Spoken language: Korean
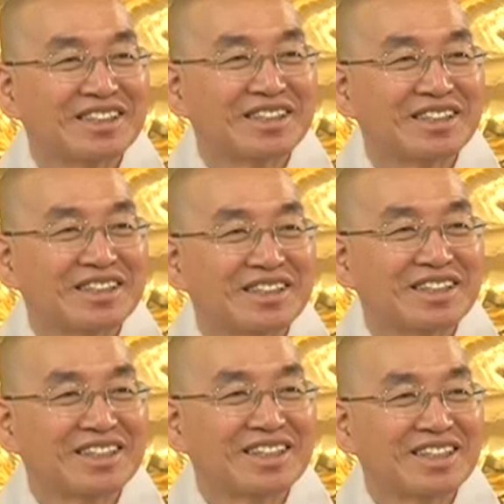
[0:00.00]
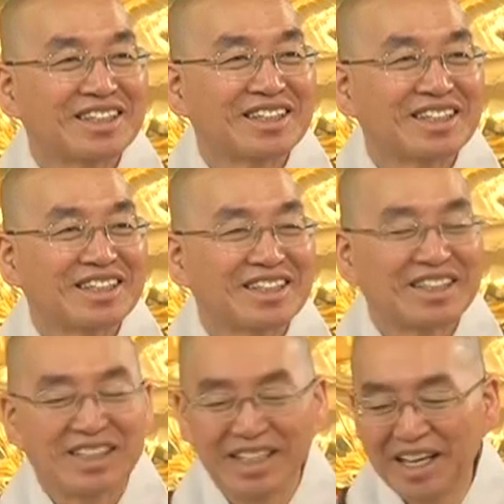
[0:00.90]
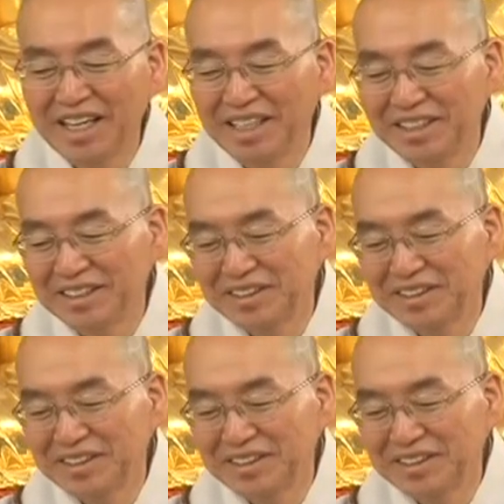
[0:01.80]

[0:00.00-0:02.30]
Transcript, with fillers: 결심을 한 사람인데 네.